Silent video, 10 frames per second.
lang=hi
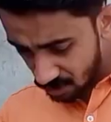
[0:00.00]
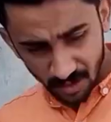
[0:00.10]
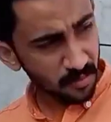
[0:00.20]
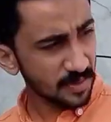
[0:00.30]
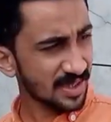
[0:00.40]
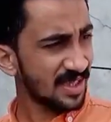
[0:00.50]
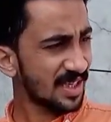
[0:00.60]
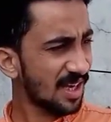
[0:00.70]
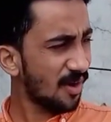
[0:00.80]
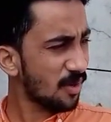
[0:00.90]
मुझे तो पता नहीं
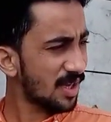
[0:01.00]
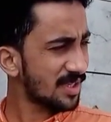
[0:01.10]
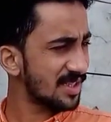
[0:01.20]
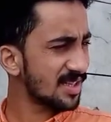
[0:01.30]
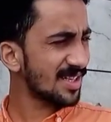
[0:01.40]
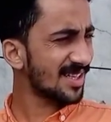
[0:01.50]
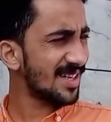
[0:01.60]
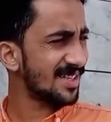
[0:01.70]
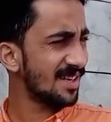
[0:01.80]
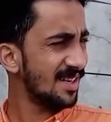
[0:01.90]
क्या हो गया सीन क्या चला
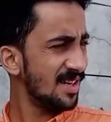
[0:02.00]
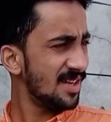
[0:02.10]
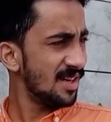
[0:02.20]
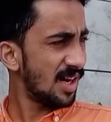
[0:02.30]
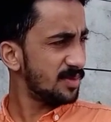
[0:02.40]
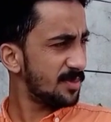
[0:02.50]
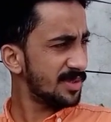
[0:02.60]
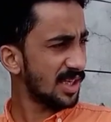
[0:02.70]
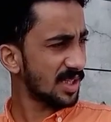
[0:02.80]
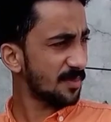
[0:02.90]
इधर अभी भी
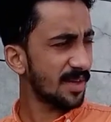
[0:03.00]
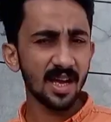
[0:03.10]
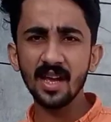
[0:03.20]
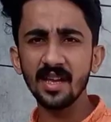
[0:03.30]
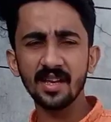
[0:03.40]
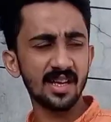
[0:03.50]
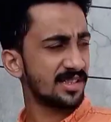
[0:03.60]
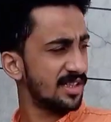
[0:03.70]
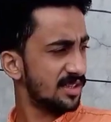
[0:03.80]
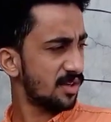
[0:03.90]
छत पे आए नया
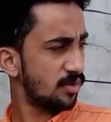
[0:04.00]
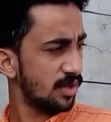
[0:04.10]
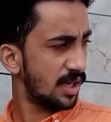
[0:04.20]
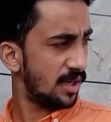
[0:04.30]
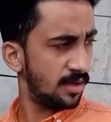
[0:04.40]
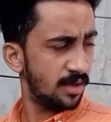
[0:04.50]
सीन चल गया